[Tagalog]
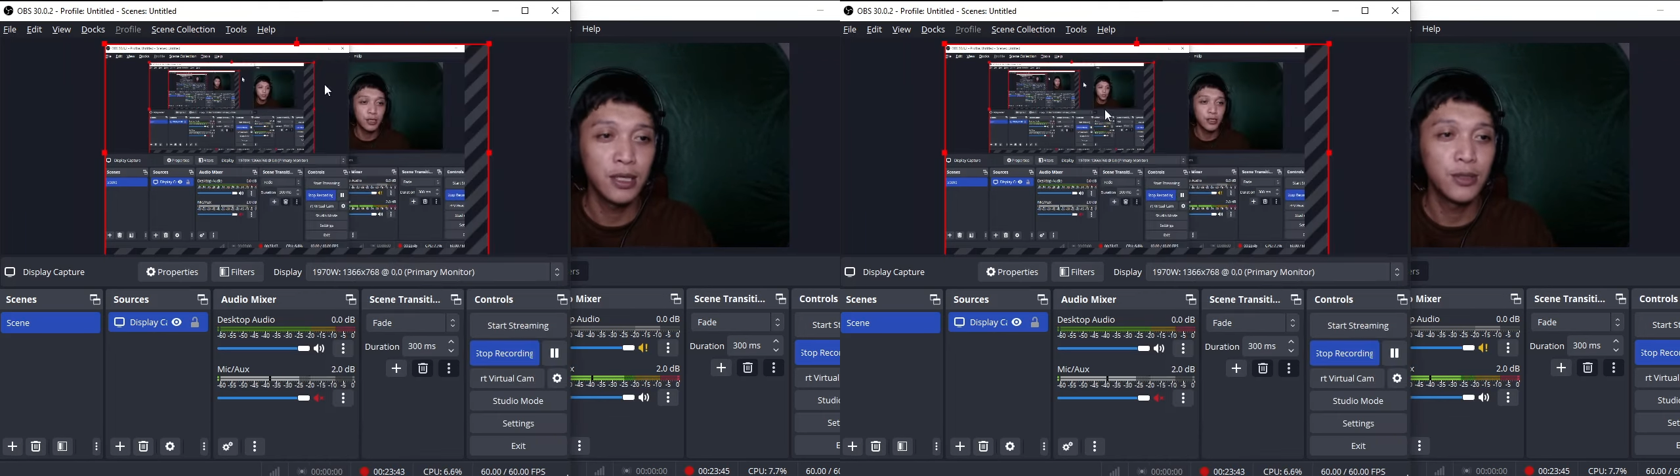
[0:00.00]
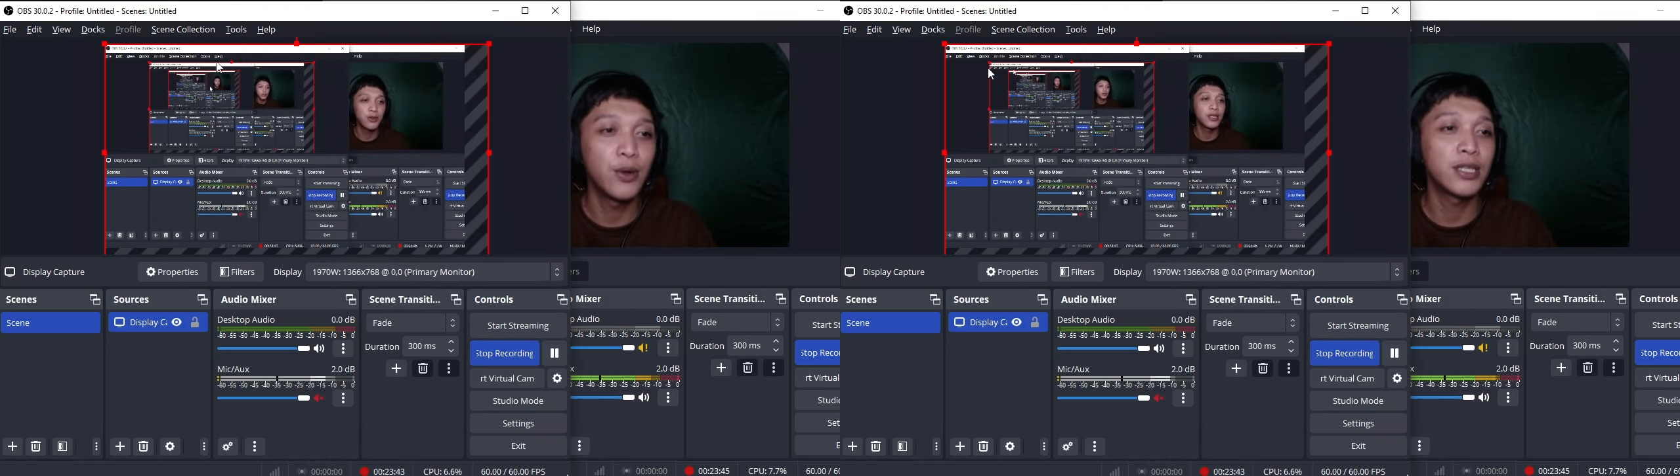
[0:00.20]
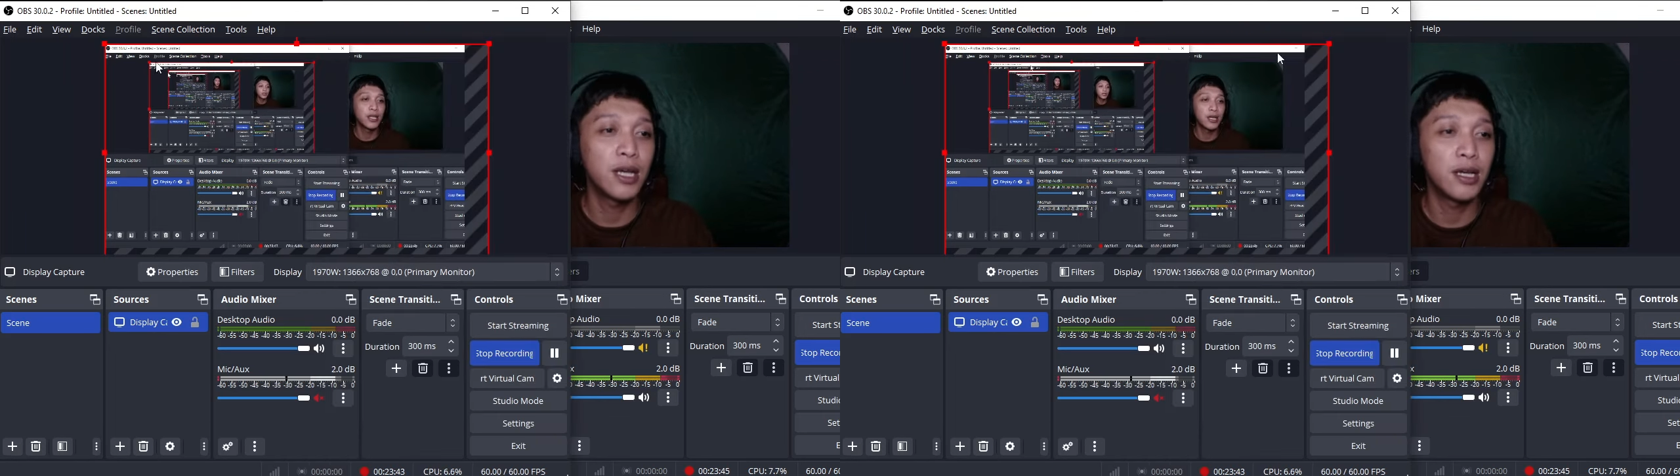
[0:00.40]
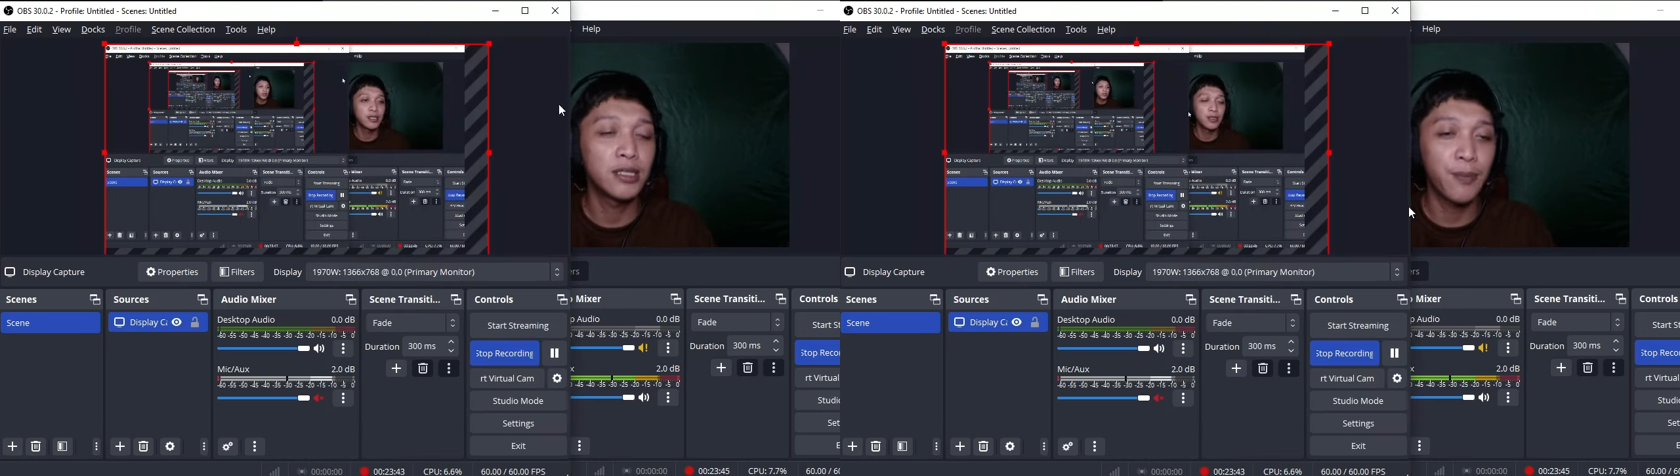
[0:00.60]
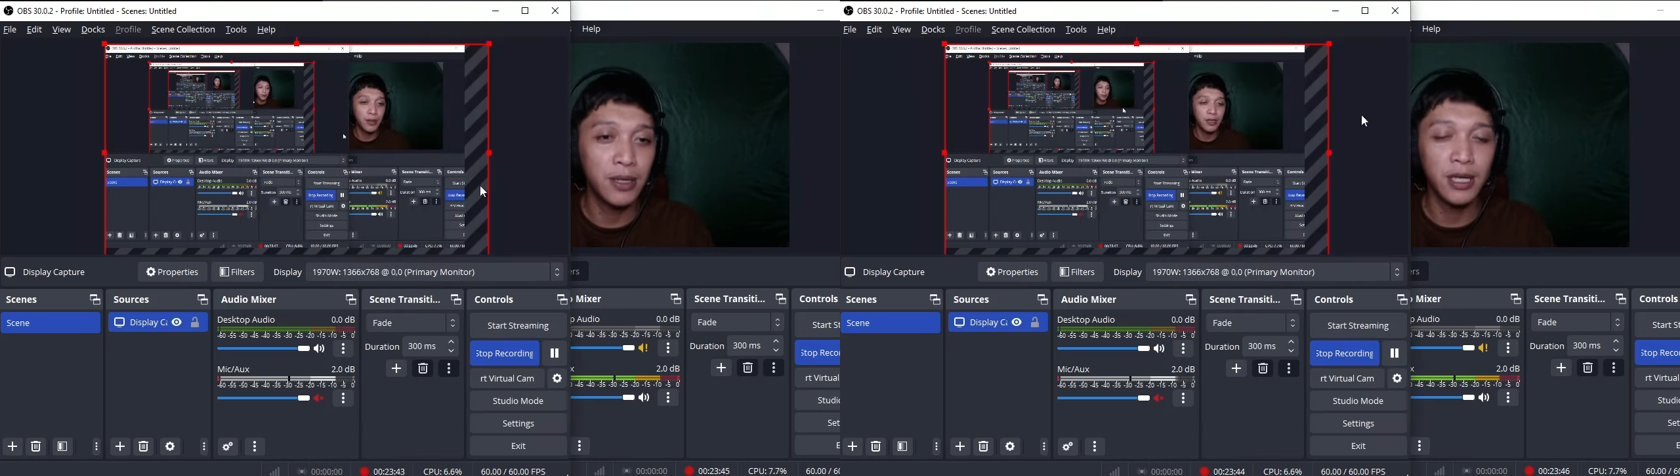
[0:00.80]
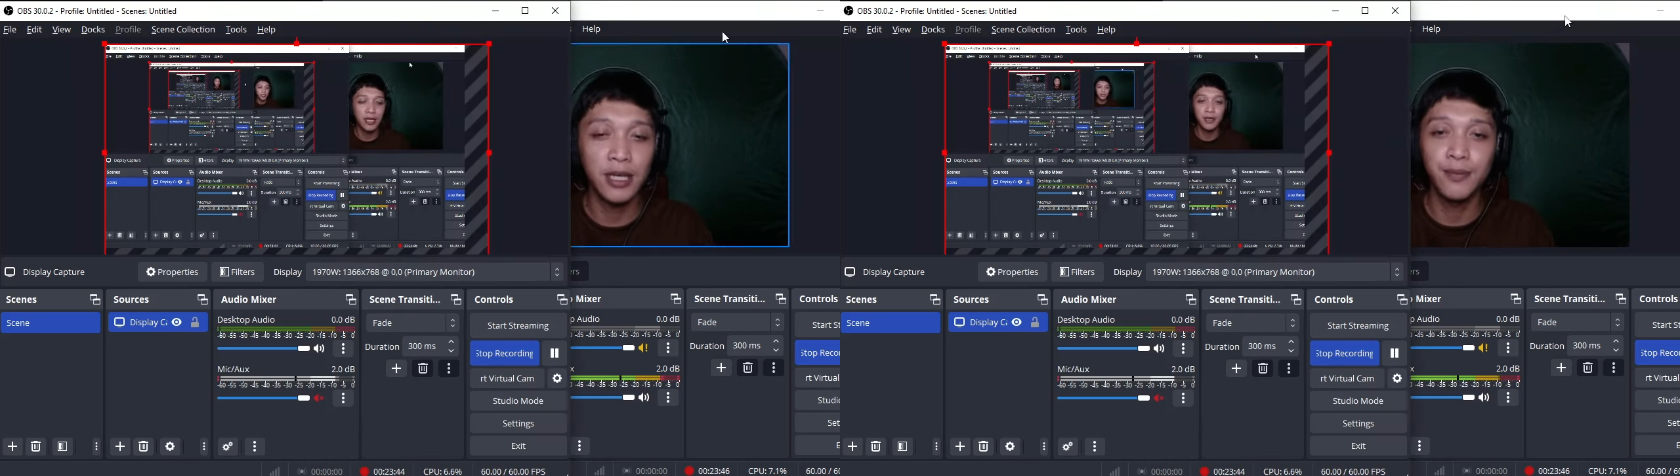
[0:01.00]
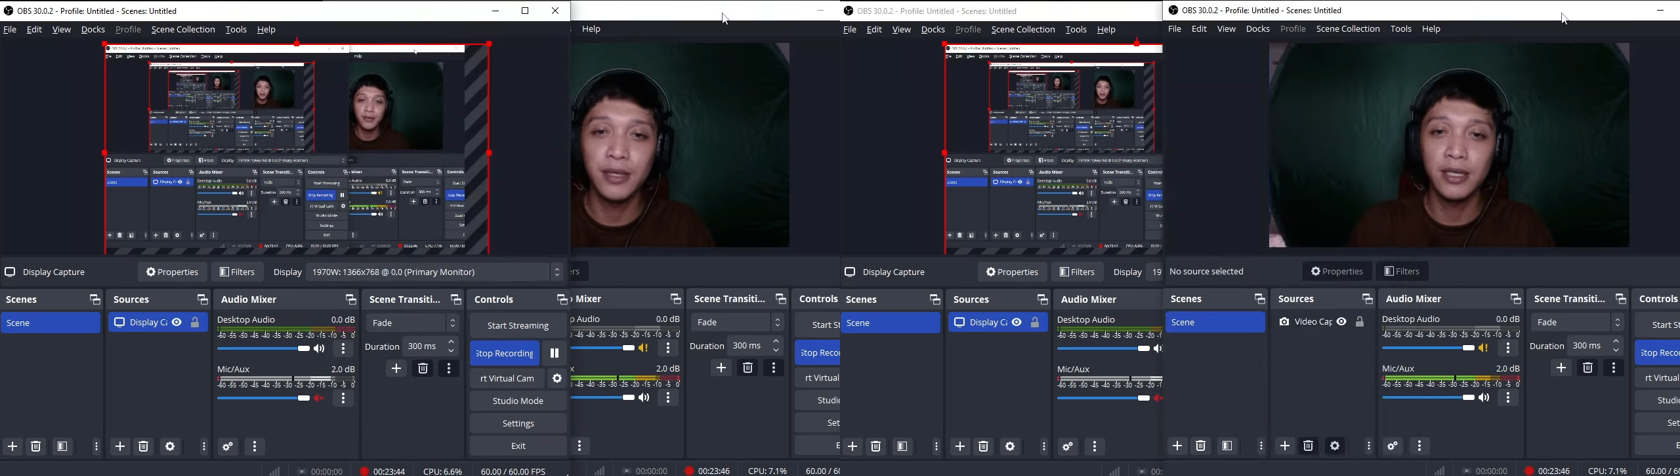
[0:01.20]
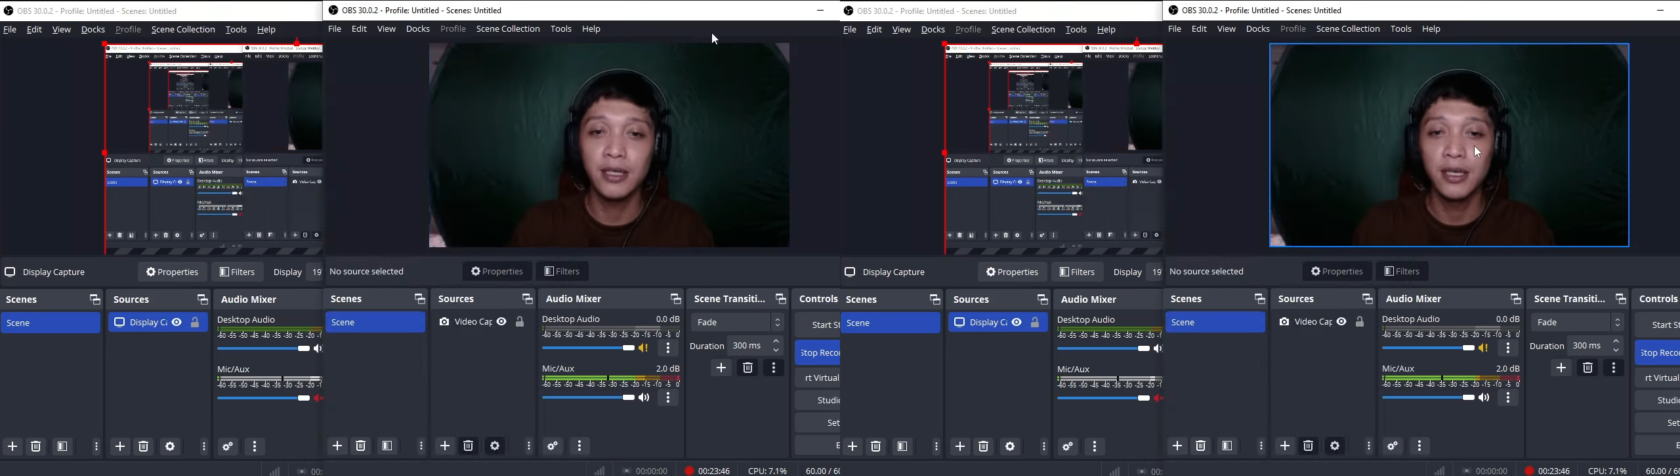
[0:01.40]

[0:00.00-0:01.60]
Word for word: Yung isa sa pang gaming,